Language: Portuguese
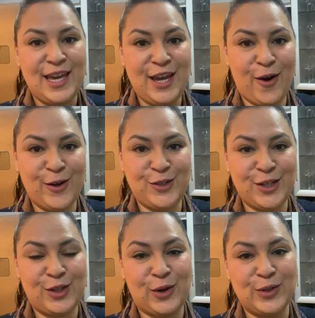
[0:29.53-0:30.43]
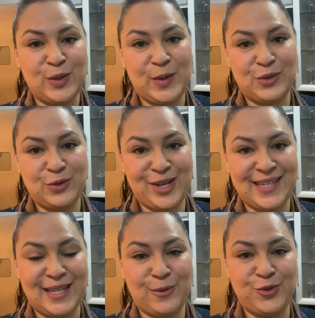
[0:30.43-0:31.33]
e hoje trouxe uma
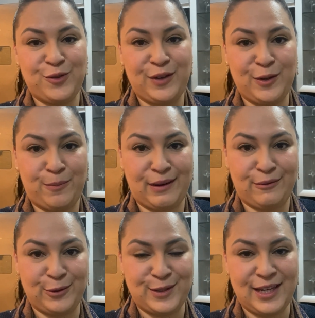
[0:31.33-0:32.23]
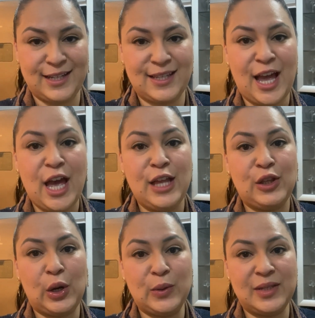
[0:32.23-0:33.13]
sugestão de vinho para vocês,
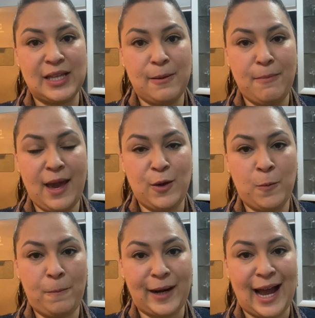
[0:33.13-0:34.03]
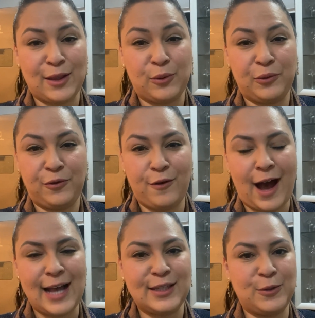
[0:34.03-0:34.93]
trouxe também um prato
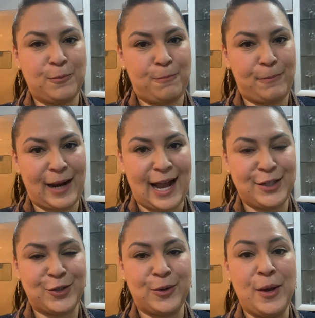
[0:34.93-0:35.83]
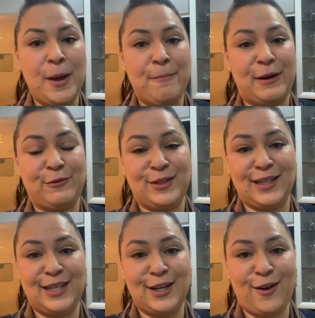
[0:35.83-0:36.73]
fácil, prático, para
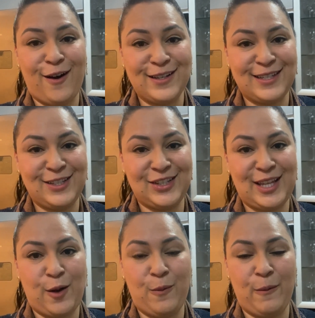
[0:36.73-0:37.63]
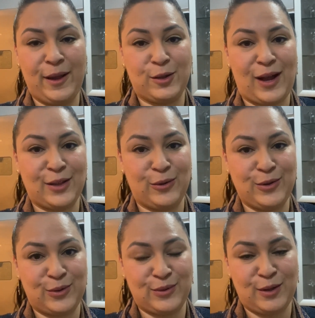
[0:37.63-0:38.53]
você que gosta de ter um momento a
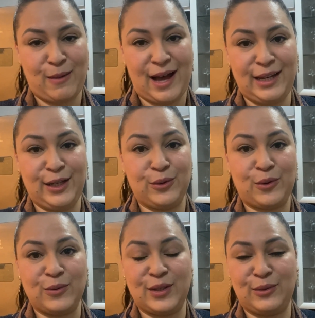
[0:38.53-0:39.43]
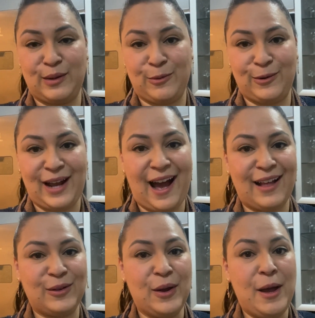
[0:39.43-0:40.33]
dois com seu marido, com seu
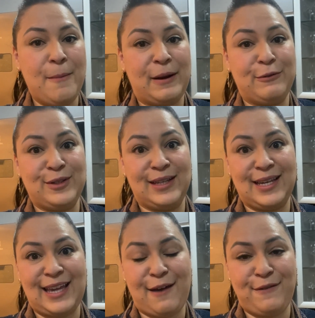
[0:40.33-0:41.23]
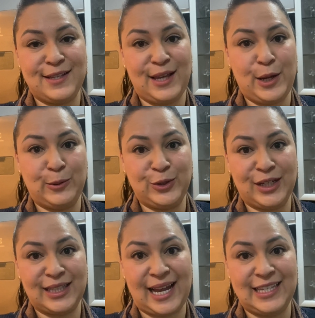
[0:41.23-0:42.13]
namorado, para você que quer fazer um
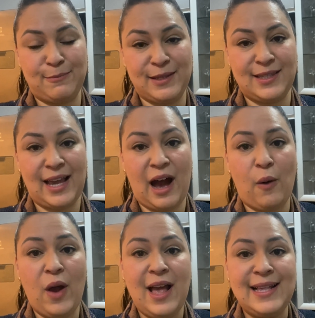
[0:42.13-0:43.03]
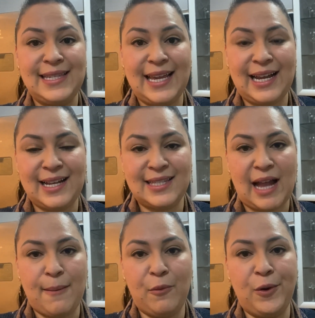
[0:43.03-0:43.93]
jantar especial, sem
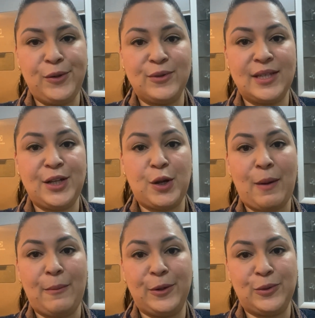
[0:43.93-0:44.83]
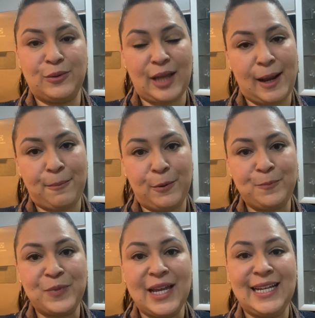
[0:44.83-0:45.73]
gastar muito, sem tomar muito tempo,
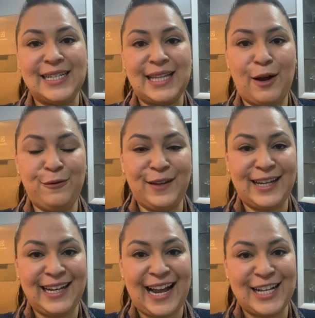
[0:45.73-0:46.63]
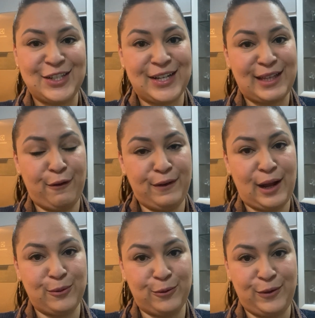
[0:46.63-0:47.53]
então fique ligadinho até o
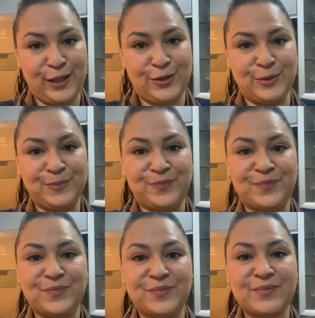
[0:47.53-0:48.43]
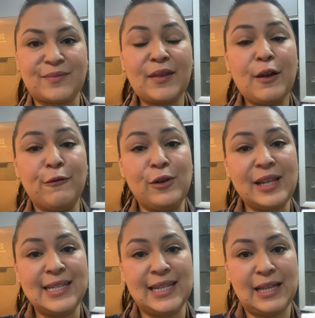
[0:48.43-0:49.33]
final do vídeo. Vou
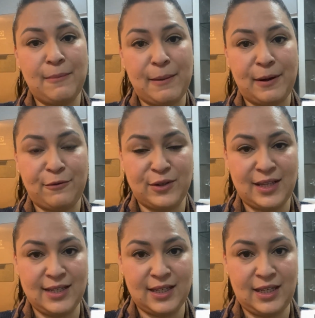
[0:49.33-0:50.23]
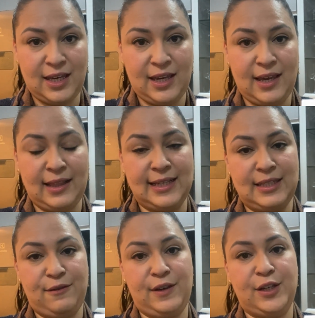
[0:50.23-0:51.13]
trazer também para vocês aqui
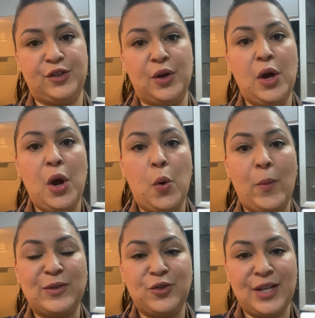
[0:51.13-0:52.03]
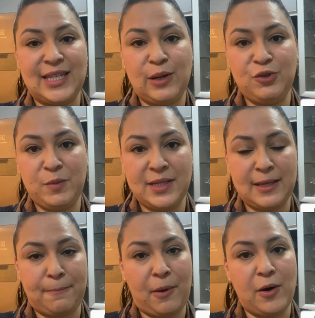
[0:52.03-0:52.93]
nesse vídeo uma sugestão de
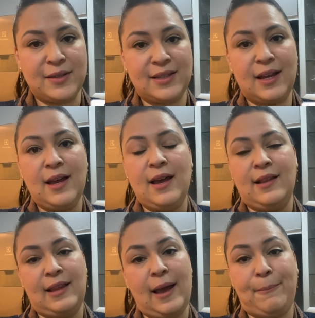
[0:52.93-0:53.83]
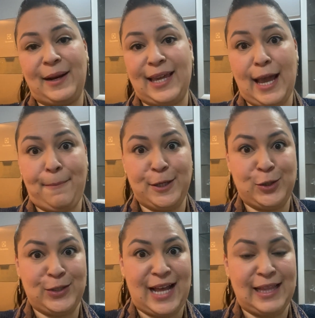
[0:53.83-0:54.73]
mesa posta, né, para quem é
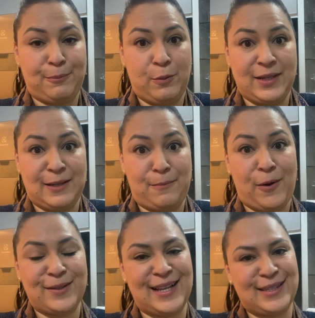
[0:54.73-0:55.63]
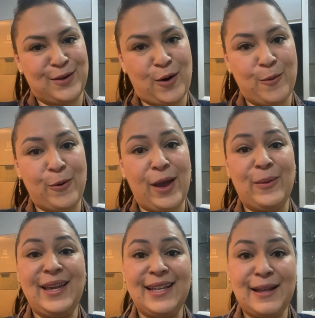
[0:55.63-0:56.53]
apaixonada por mesa posta, assim como
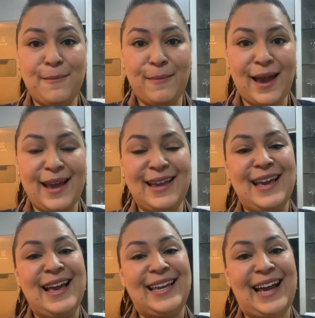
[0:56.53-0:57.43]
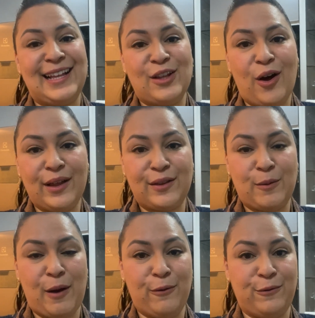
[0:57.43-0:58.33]
eu, e também que adora
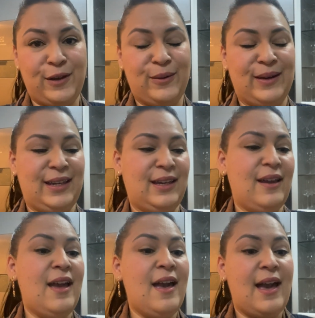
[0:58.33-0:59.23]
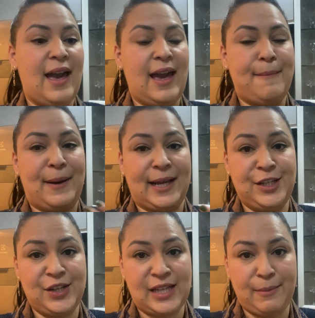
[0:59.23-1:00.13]
tomar um vinho aí. É, para
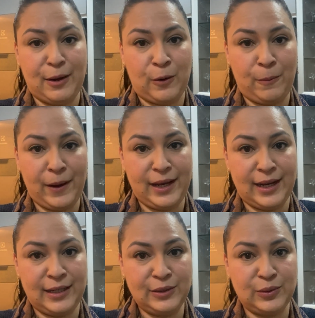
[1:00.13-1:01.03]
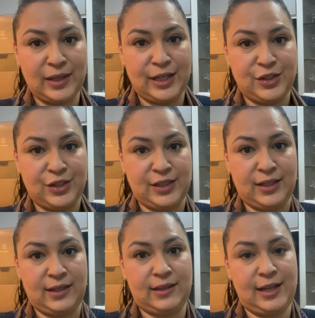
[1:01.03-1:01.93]
quem já tá me acompanhando
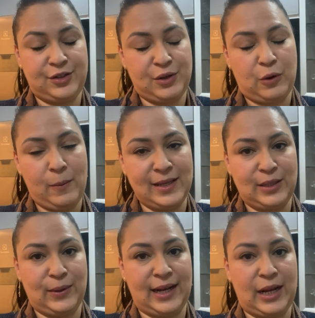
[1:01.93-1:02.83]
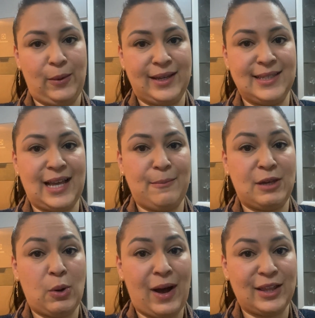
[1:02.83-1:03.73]
desde, desde que eu comecei o canal aqui, sabe
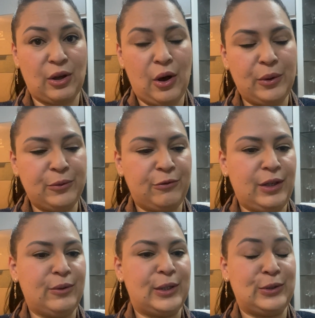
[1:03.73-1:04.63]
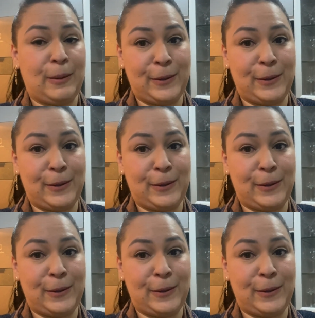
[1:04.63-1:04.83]
que eu adoro vinho, que eu sou